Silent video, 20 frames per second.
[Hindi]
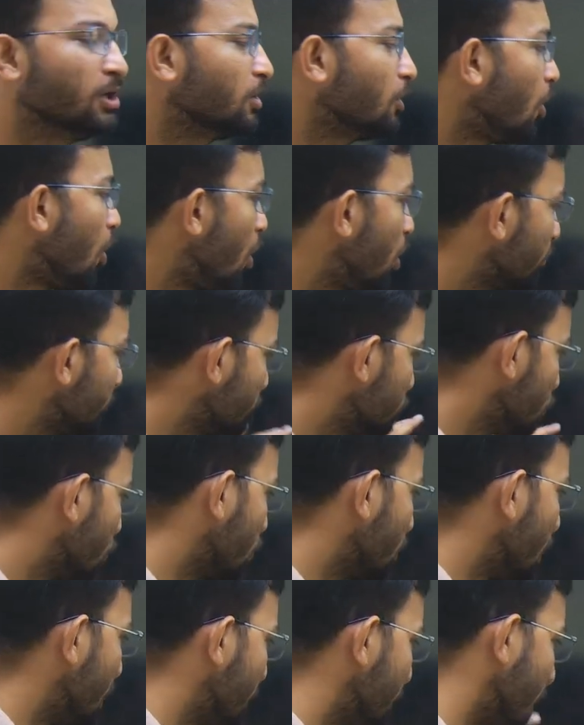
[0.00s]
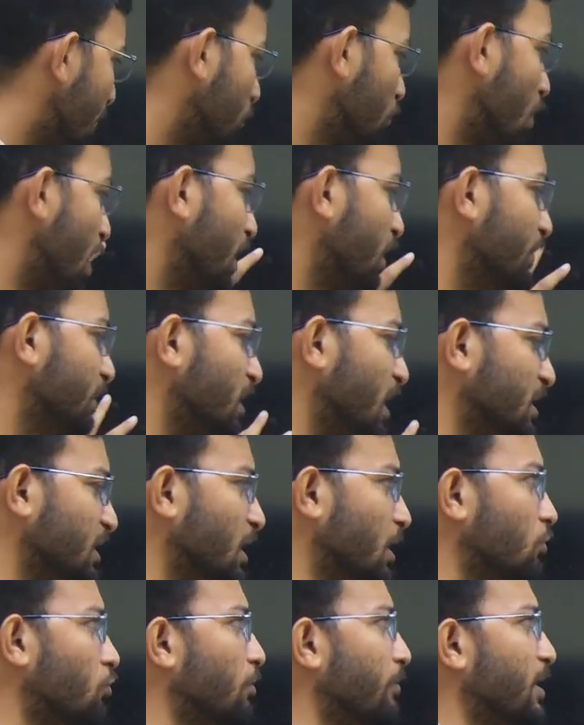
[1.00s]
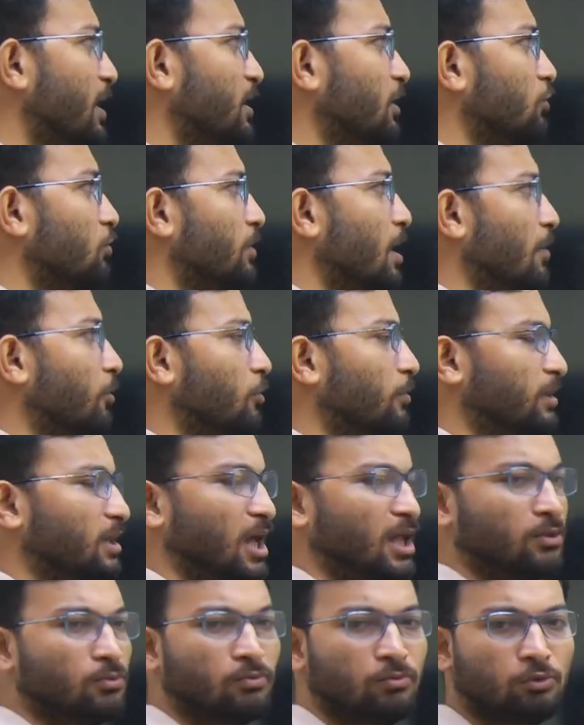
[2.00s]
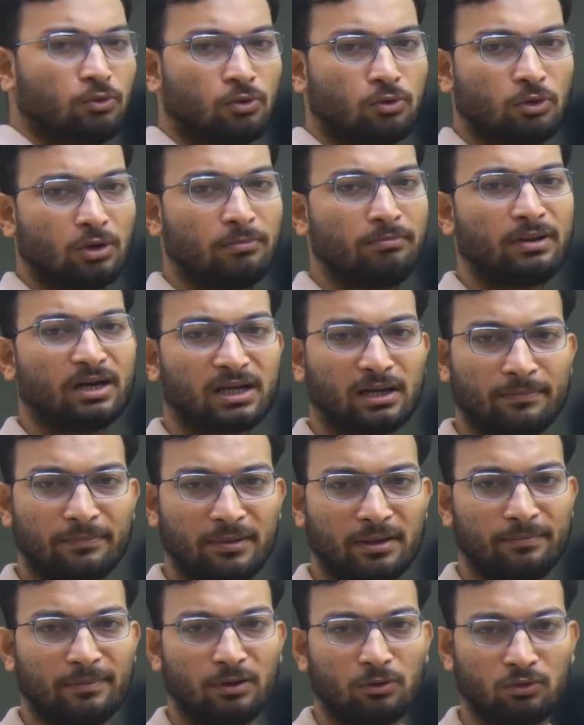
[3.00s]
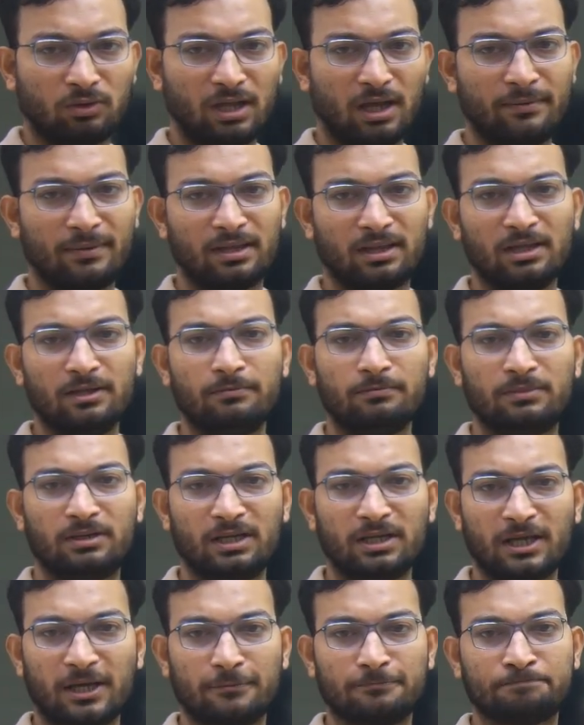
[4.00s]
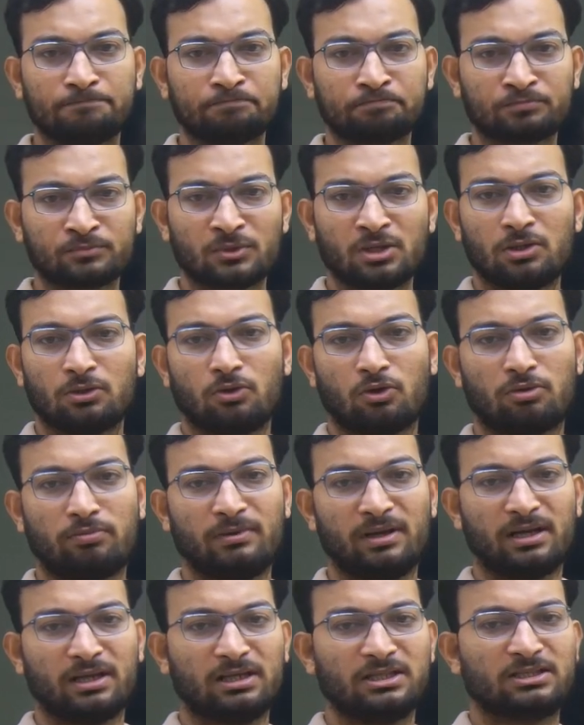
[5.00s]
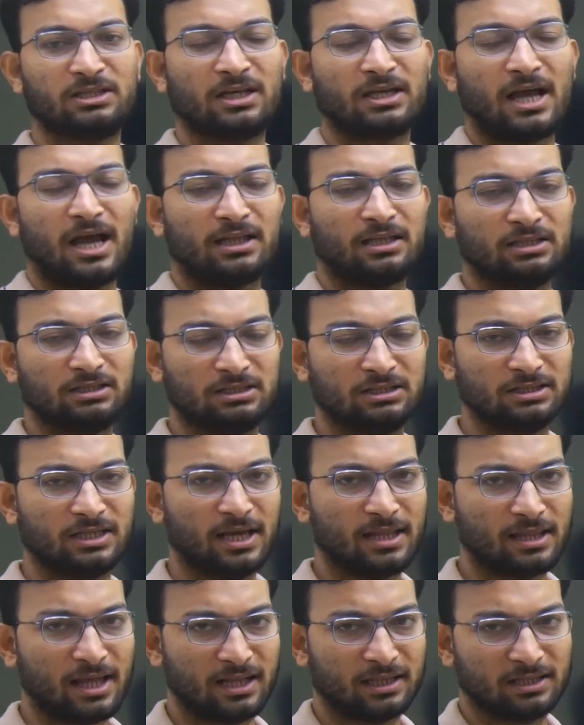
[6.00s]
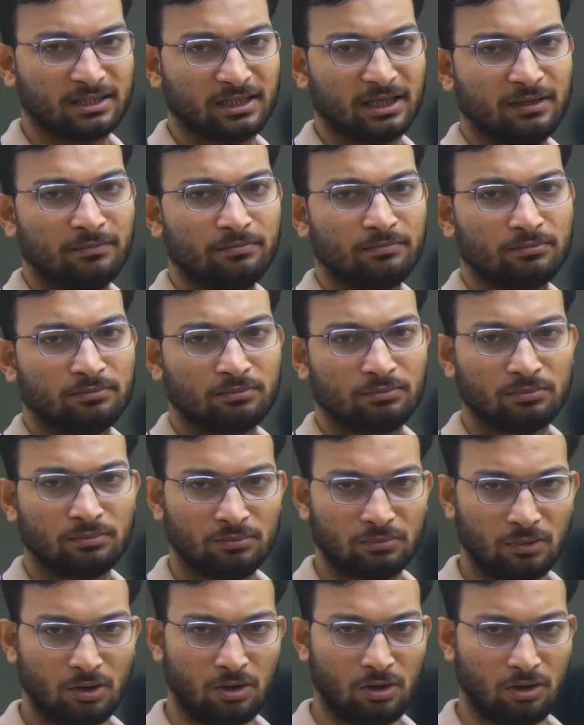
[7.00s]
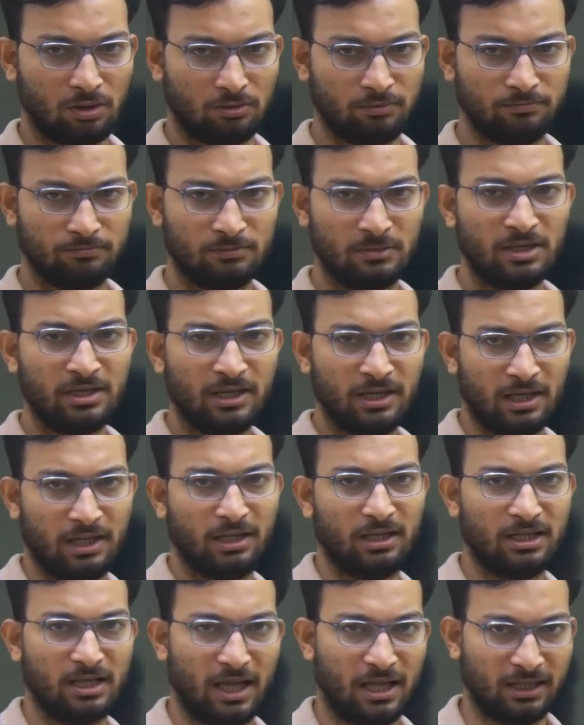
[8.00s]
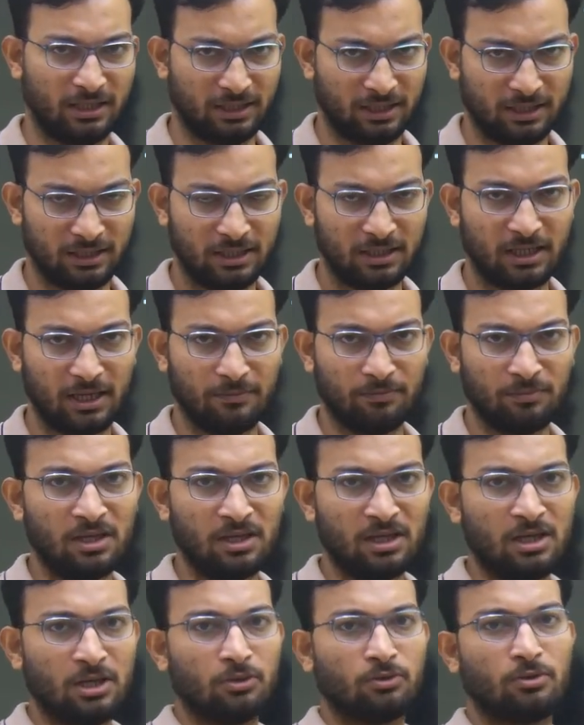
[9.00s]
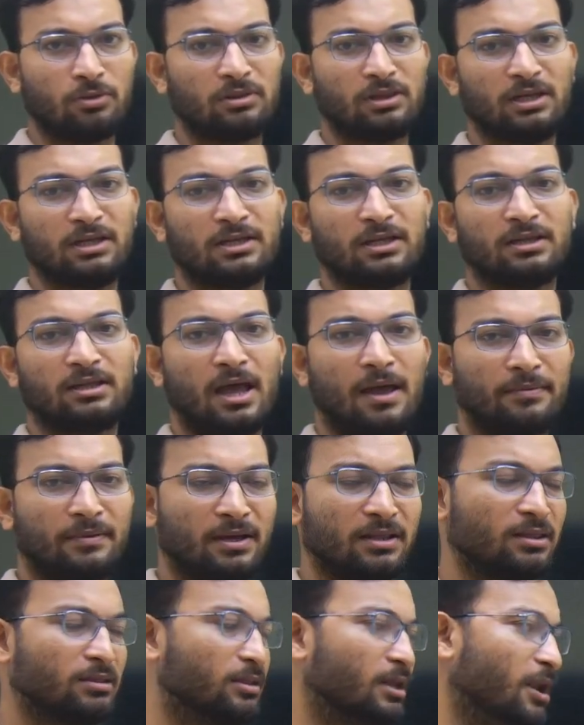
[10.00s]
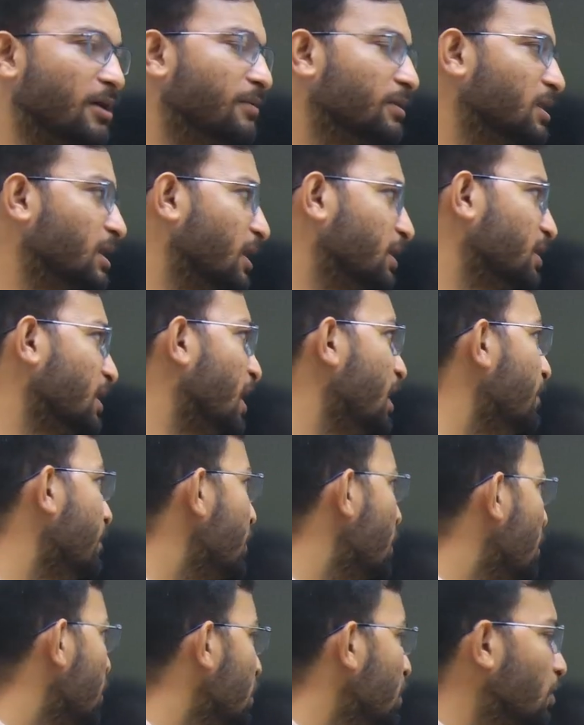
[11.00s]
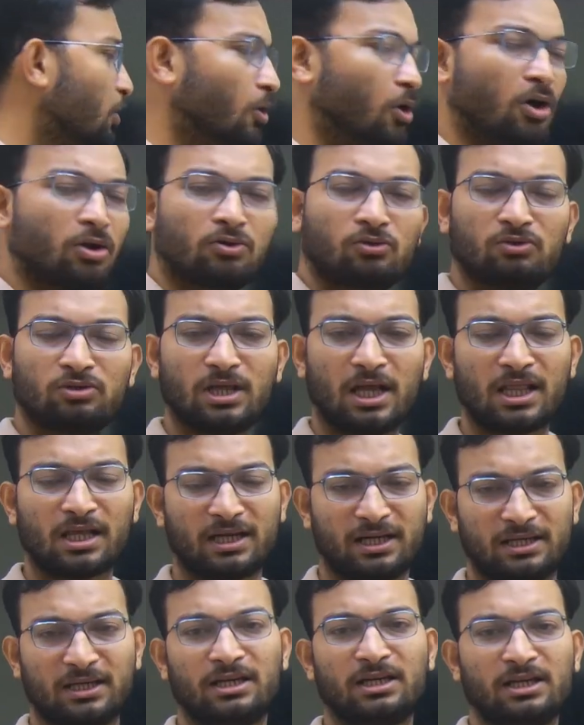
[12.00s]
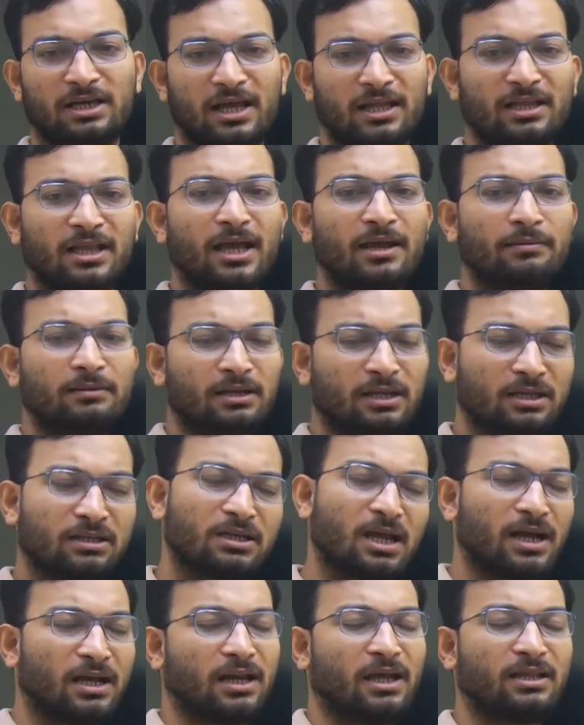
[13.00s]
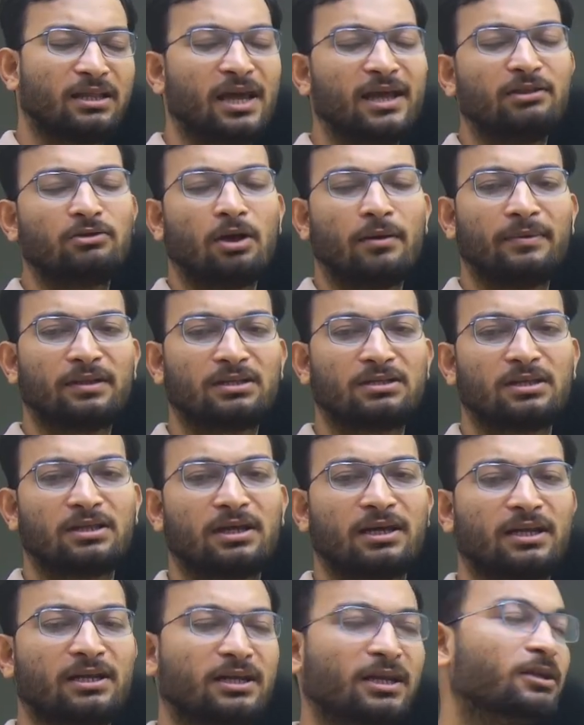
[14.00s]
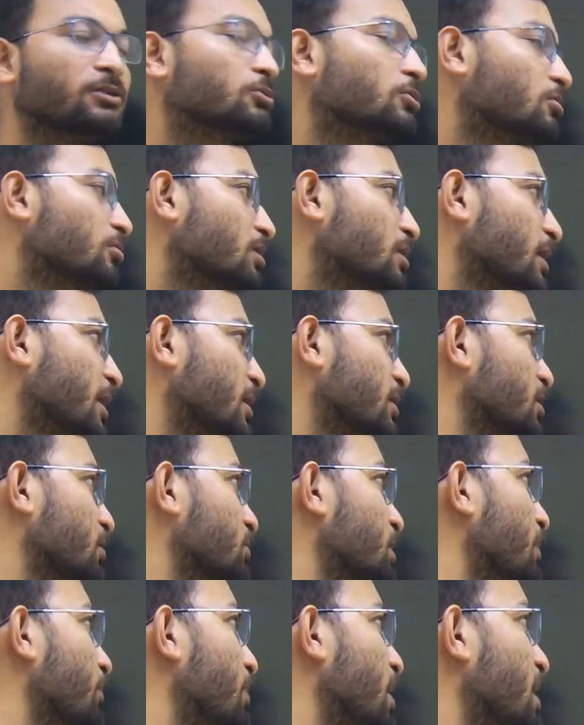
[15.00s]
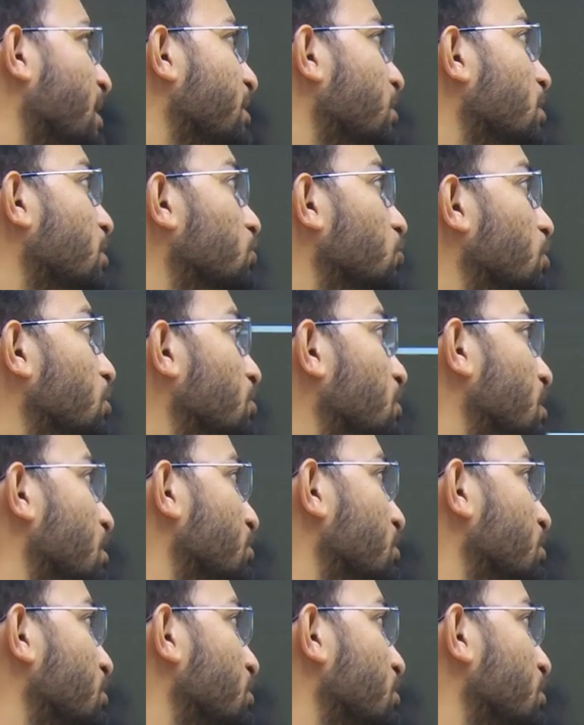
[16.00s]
और भी जो होगा मैं आपको आगे बताता रहूंगा वैसे तो मैं आपको बता दूं दो नंबर का पेपर होता है वैसे ठीक है तो उसमें रीजनिंग आती है जीएस आती है और हिंदी आती है ठीक है तो इस तरीके से आपका सिलेबस रहता है और कोई ज़्यादा कठिन नहीं रहता है ठीक ठाक रहता है तो आप अच्छे से अगर करेंगे तो उसमें सिलेक्शन भी आप पा लेंगे एक तो इसमें सबसे